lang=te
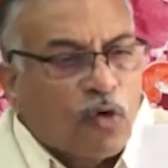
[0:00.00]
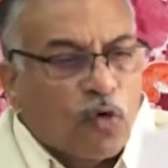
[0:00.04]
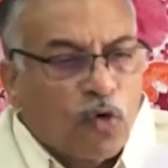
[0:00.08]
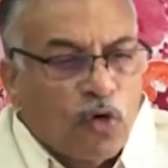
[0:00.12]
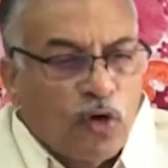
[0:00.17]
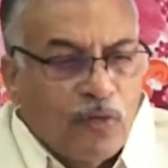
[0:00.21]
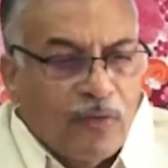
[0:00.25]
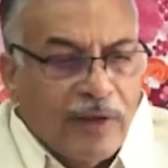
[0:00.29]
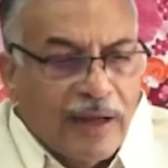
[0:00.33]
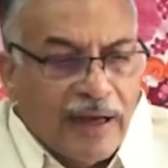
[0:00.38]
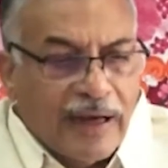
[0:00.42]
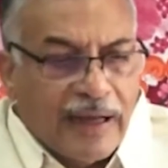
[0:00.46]

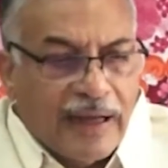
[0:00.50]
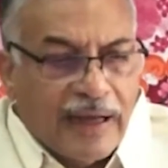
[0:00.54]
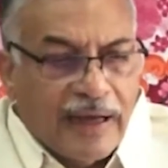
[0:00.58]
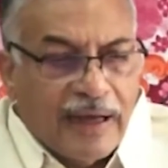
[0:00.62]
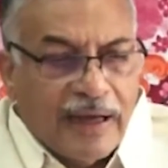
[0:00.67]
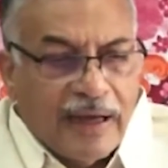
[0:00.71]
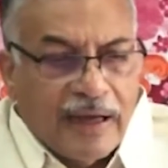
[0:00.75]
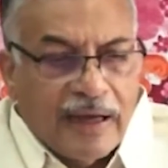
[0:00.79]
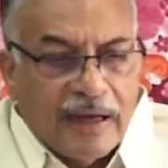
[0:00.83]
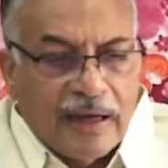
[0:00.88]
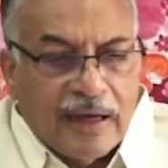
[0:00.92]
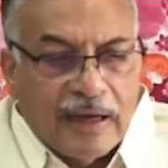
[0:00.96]
రెండు వేల
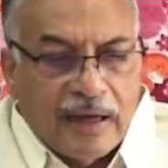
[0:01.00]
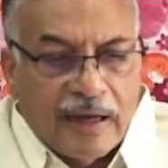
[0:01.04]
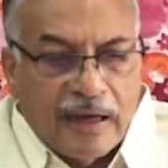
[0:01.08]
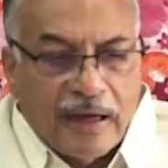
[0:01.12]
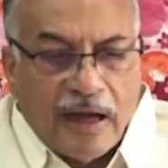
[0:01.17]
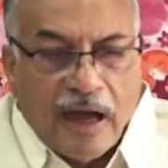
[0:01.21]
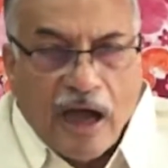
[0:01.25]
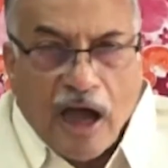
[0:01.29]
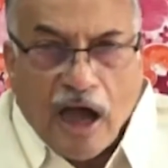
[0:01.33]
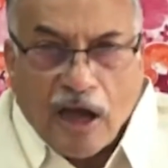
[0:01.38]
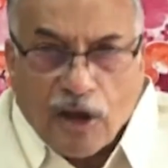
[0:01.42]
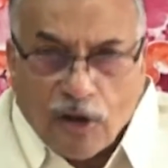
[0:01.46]

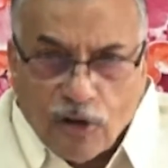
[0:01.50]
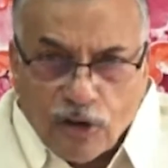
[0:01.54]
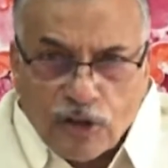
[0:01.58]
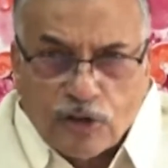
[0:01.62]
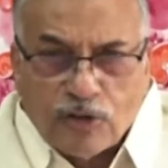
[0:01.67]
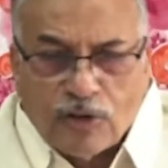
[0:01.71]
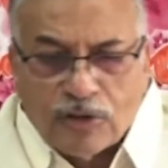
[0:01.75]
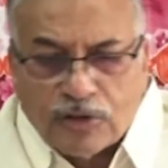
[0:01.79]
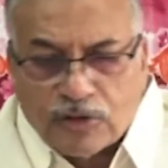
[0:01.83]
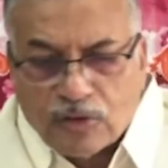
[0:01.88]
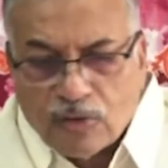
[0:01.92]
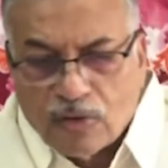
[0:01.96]
ఆరో
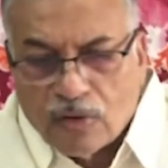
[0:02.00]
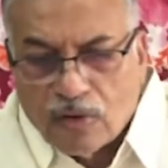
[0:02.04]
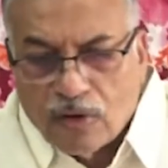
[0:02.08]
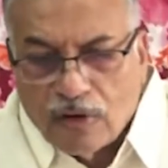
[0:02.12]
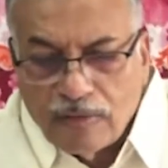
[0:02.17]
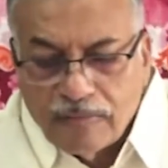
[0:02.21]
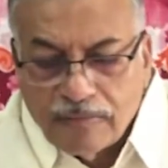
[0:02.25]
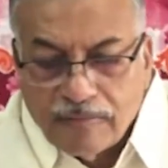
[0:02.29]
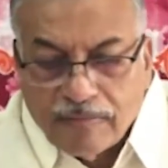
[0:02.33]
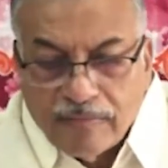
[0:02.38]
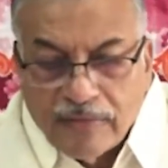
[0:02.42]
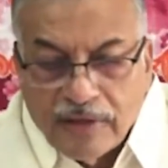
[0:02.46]
సంవత్సరంలో
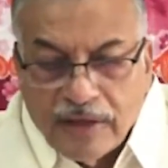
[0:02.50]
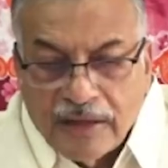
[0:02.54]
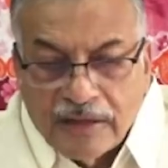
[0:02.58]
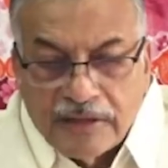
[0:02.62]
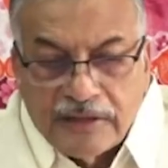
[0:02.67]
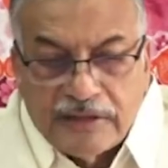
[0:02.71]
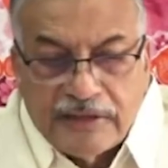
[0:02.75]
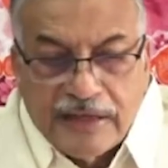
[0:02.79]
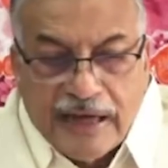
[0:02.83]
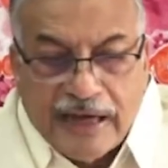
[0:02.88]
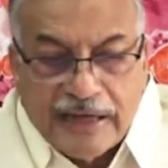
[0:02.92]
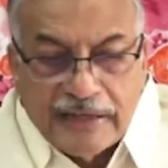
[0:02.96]

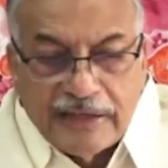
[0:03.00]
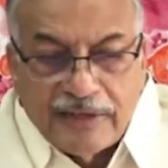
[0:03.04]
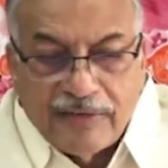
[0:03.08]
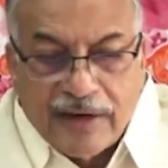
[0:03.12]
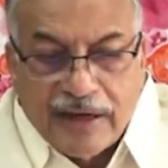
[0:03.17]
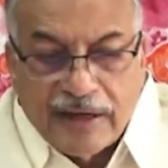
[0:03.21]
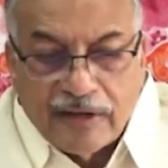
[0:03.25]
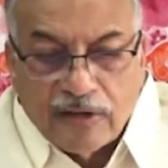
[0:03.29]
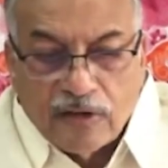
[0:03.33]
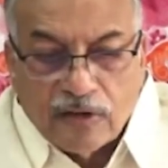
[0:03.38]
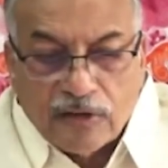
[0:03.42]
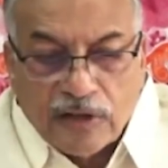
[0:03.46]

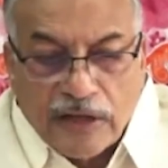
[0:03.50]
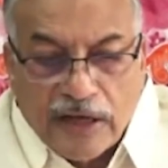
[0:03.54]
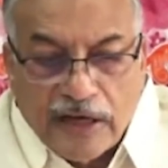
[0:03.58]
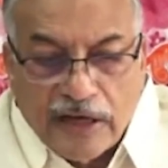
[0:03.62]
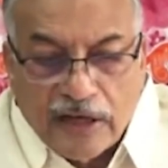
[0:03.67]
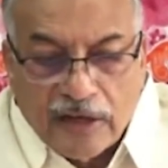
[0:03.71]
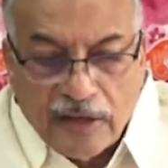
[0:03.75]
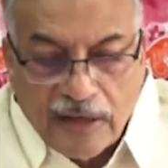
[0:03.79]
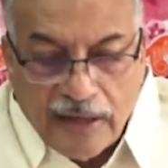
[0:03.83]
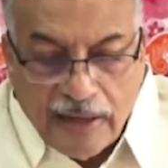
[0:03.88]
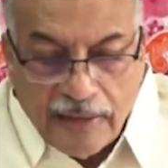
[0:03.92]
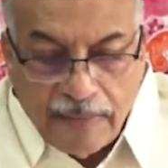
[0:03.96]
జాన్యువరి ఐదో
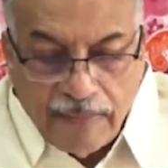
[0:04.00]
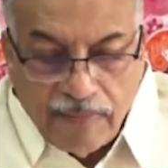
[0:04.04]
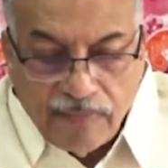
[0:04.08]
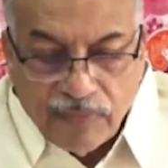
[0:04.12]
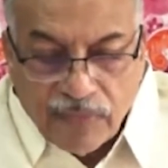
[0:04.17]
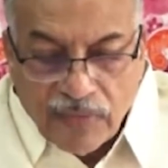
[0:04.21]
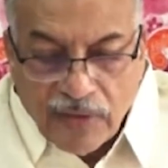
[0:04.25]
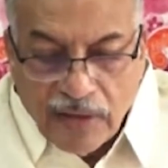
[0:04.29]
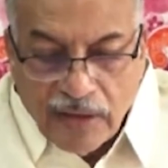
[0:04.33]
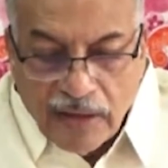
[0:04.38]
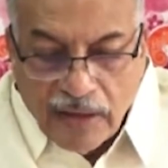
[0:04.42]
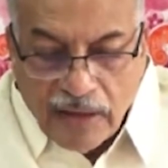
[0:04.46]
తారీఖున
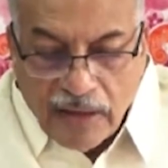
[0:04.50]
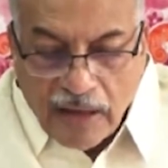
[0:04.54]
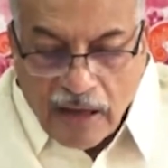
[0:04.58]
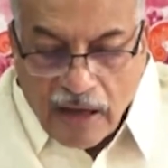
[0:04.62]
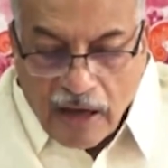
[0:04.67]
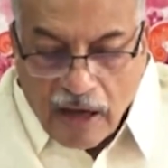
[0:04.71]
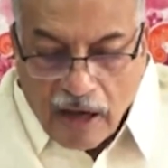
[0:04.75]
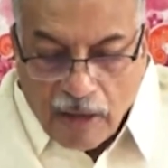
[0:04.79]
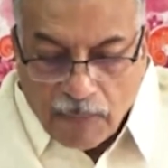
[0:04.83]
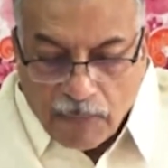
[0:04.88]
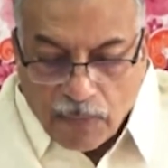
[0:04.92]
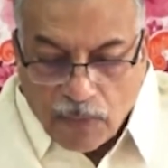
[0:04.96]

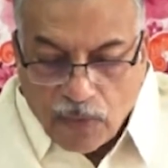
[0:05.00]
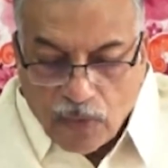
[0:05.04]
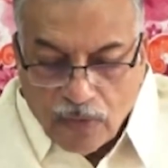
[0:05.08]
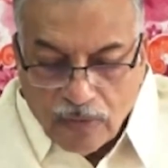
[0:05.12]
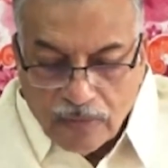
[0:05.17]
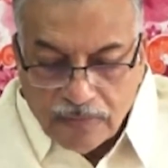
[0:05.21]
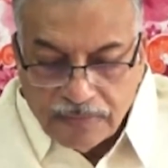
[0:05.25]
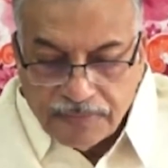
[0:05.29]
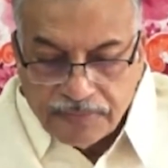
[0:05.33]
అప్పుడు